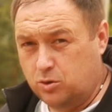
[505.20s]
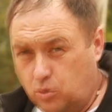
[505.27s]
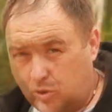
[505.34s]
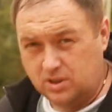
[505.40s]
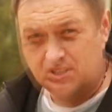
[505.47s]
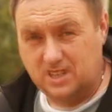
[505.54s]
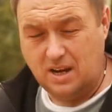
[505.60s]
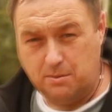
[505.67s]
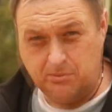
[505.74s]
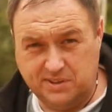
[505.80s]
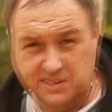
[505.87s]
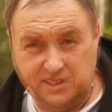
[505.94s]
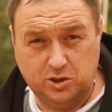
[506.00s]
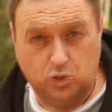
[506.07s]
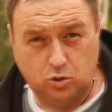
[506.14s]
Что
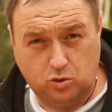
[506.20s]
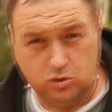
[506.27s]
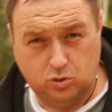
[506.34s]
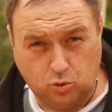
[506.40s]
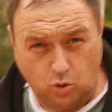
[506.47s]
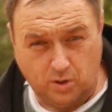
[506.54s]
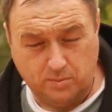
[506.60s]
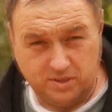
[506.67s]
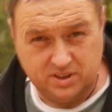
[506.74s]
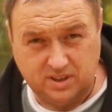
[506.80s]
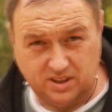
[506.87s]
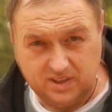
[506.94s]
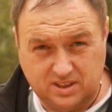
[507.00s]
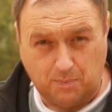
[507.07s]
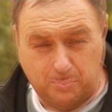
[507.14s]
касаемо
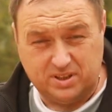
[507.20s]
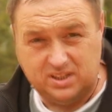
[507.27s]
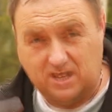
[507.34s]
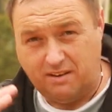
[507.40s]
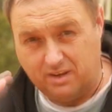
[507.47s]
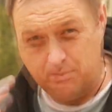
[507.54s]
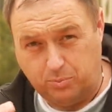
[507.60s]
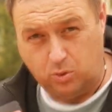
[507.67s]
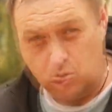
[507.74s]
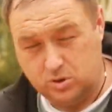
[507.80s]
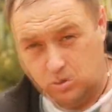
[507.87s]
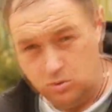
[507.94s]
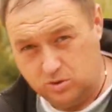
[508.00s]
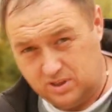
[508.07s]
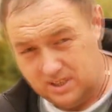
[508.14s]
стоимости, сопоставить
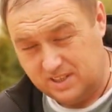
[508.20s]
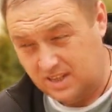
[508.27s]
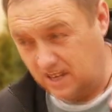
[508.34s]
плоскую со